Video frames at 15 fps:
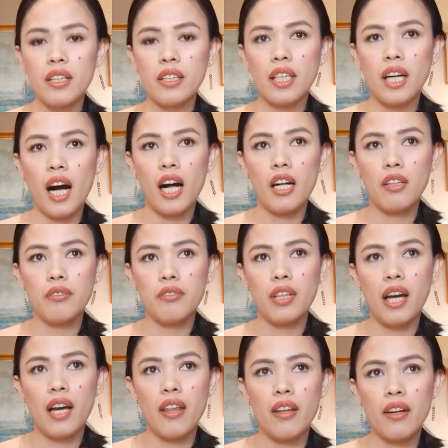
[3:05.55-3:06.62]
calf
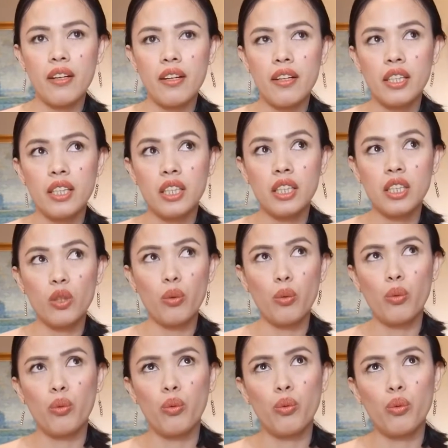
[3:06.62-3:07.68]
leather is yung